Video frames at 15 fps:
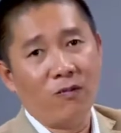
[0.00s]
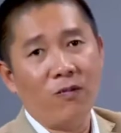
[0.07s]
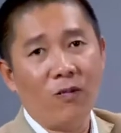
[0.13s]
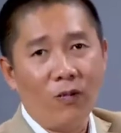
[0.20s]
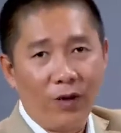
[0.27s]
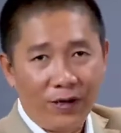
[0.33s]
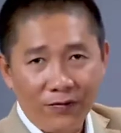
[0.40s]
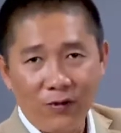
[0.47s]
Phong
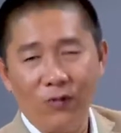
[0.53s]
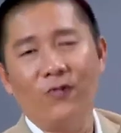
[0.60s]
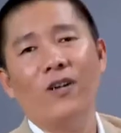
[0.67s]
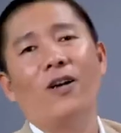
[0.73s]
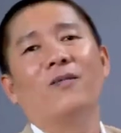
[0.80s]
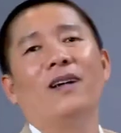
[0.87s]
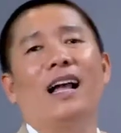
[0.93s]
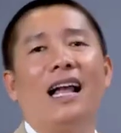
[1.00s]
Nguyễn Phùng
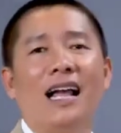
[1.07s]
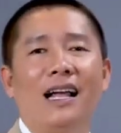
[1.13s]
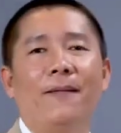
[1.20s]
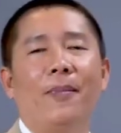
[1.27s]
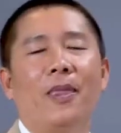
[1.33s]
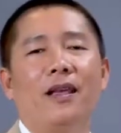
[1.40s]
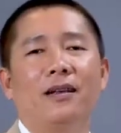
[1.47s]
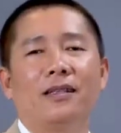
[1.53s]
Phong ha
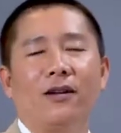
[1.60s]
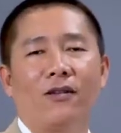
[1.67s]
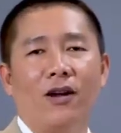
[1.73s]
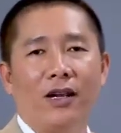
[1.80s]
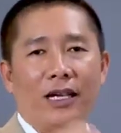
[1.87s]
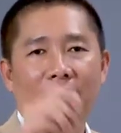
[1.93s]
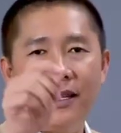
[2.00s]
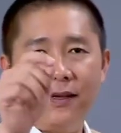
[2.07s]
à, xong
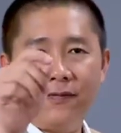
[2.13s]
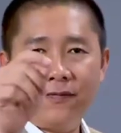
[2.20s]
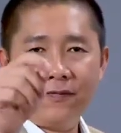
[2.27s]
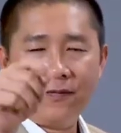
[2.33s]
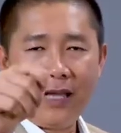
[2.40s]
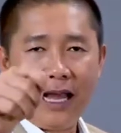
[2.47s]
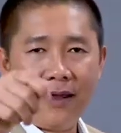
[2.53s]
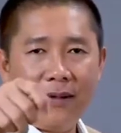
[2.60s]
rồi cái
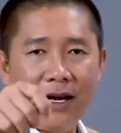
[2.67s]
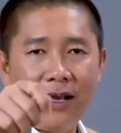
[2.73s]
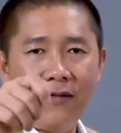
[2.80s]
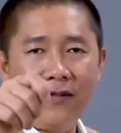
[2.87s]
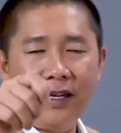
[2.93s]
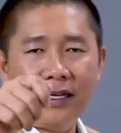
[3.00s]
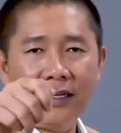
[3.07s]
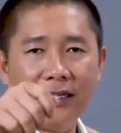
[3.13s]
thầy bắt
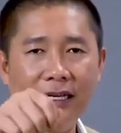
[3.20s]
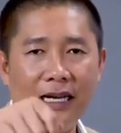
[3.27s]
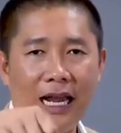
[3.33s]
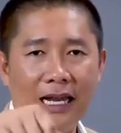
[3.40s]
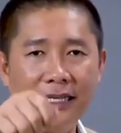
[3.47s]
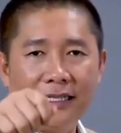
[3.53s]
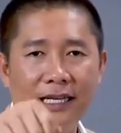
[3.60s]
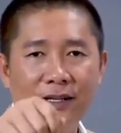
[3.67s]
đầu viết
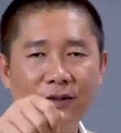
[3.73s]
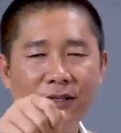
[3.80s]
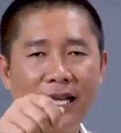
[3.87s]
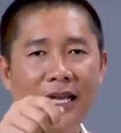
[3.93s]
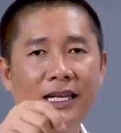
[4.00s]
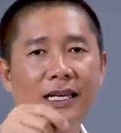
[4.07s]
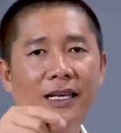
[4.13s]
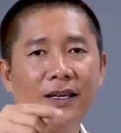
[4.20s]
ngày sinh của
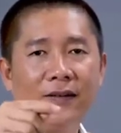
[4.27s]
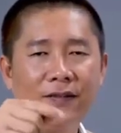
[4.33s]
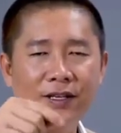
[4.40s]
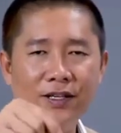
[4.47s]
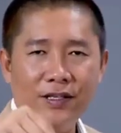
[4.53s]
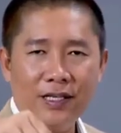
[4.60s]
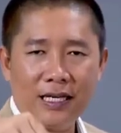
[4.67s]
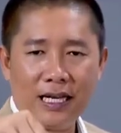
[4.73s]
thầy
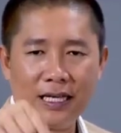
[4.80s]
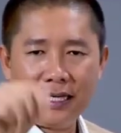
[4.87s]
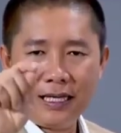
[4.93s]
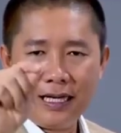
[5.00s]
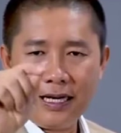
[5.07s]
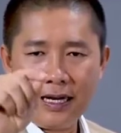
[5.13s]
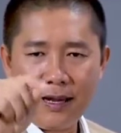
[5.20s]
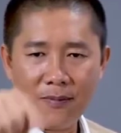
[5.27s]
ví dụ như là
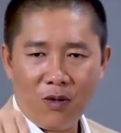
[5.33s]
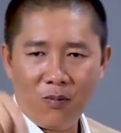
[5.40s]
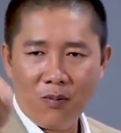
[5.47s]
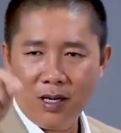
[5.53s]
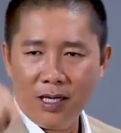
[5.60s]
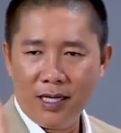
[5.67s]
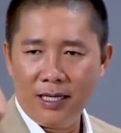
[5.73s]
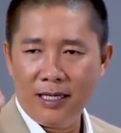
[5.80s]
thầy ghi ngày
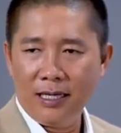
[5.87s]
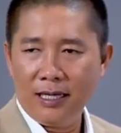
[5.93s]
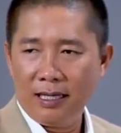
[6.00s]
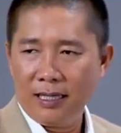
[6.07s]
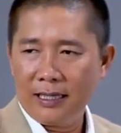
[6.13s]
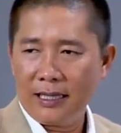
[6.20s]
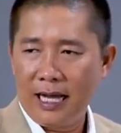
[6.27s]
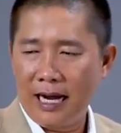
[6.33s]
mùng 10
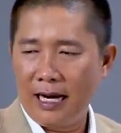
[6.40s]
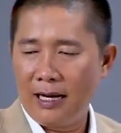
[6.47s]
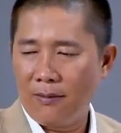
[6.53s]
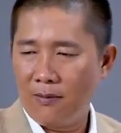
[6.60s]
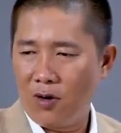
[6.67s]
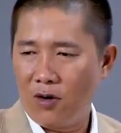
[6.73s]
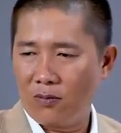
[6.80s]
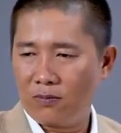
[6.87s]
tháng
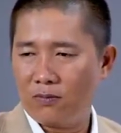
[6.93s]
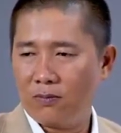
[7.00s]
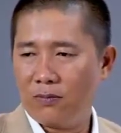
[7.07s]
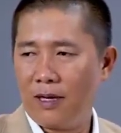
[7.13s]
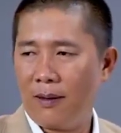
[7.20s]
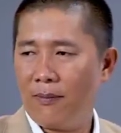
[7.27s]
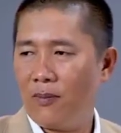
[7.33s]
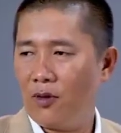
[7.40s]
1
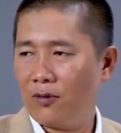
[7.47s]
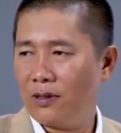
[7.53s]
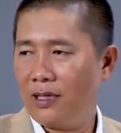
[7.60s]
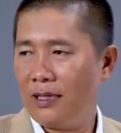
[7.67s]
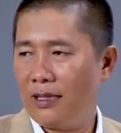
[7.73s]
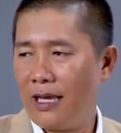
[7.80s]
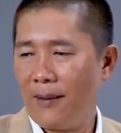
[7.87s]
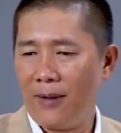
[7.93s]
năm
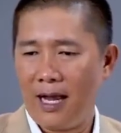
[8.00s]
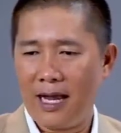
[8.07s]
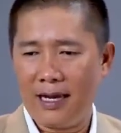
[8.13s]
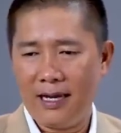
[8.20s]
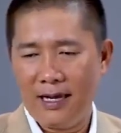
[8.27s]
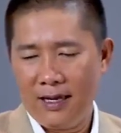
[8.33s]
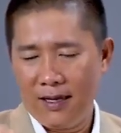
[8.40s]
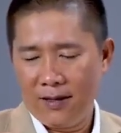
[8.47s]

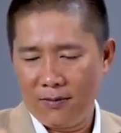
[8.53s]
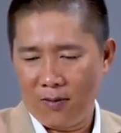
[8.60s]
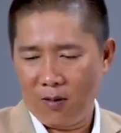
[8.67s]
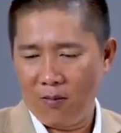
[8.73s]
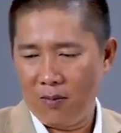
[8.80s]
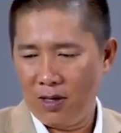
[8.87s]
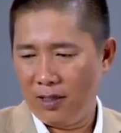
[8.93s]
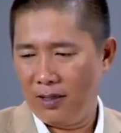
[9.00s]
1982
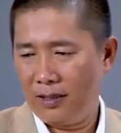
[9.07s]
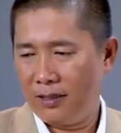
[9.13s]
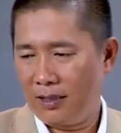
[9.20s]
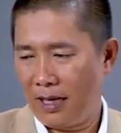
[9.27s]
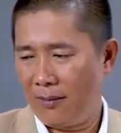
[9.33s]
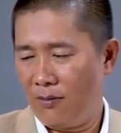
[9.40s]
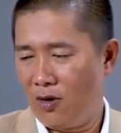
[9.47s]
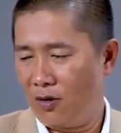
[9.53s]
mùng 10
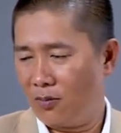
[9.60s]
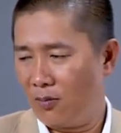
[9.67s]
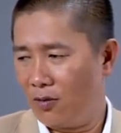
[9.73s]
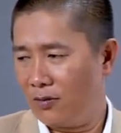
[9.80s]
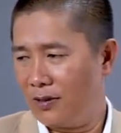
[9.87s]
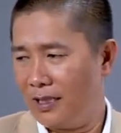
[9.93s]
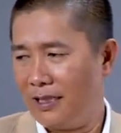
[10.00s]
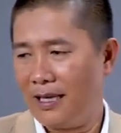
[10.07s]
tháng 1
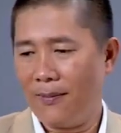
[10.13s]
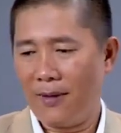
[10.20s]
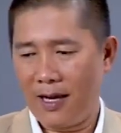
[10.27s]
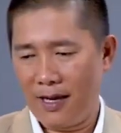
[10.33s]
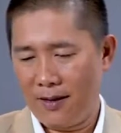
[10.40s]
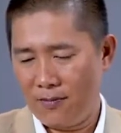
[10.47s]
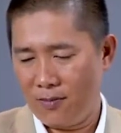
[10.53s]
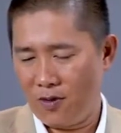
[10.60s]

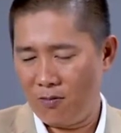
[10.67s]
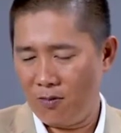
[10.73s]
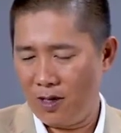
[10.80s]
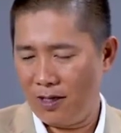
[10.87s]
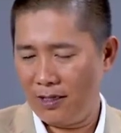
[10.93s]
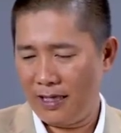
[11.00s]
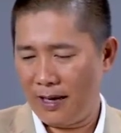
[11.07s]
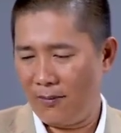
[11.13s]
1982 mùng
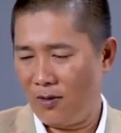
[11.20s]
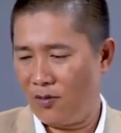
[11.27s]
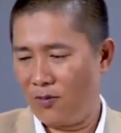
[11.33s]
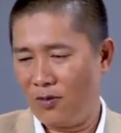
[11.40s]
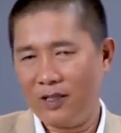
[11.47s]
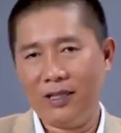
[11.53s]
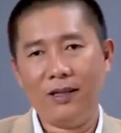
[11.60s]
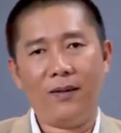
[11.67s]
10 tháng 1
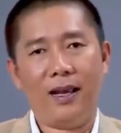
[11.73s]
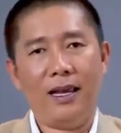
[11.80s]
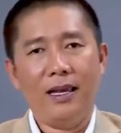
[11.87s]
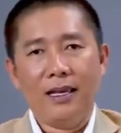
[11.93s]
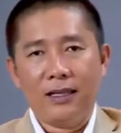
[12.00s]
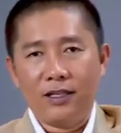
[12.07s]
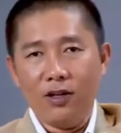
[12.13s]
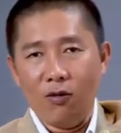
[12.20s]

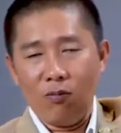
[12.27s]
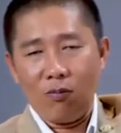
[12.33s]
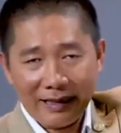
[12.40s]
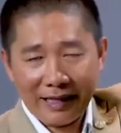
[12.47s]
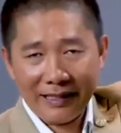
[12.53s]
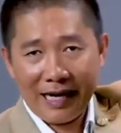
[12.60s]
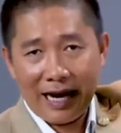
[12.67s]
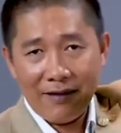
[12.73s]
1982
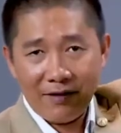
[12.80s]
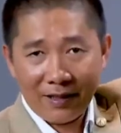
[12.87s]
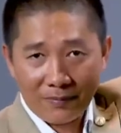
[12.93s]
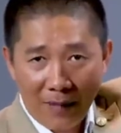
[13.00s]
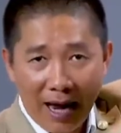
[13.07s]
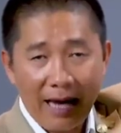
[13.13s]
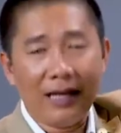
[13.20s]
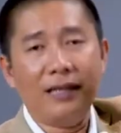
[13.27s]
dùng tay trái
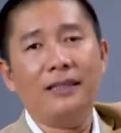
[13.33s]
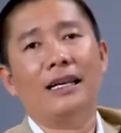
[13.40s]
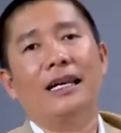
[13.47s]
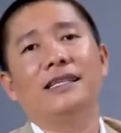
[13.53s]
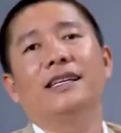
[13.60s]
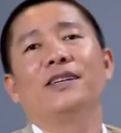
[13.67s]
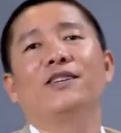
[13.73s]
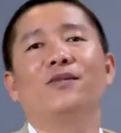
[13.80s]
viết ba lần
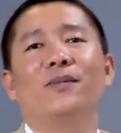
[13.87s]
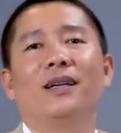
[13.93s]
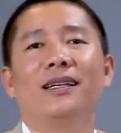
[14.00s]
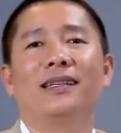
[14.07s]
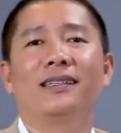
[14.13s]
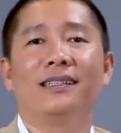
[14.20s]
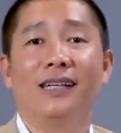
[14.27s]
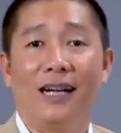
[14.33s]
ngày sinh của
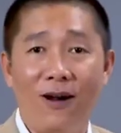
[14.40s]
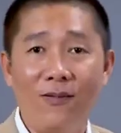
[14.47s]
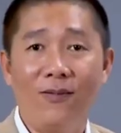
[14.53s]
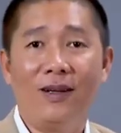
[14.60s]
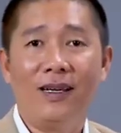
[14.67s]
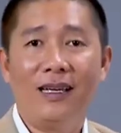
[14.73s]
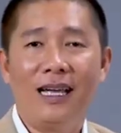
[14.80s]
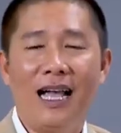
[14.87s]
mình được
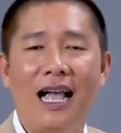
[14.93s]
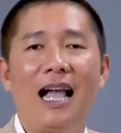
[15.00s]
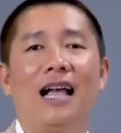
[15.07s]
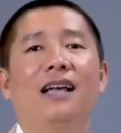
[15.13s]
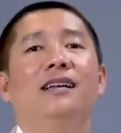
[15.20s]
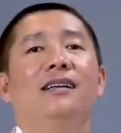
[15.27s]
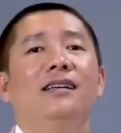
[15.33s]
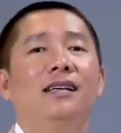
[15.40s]
không
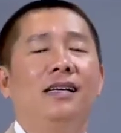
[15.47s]
à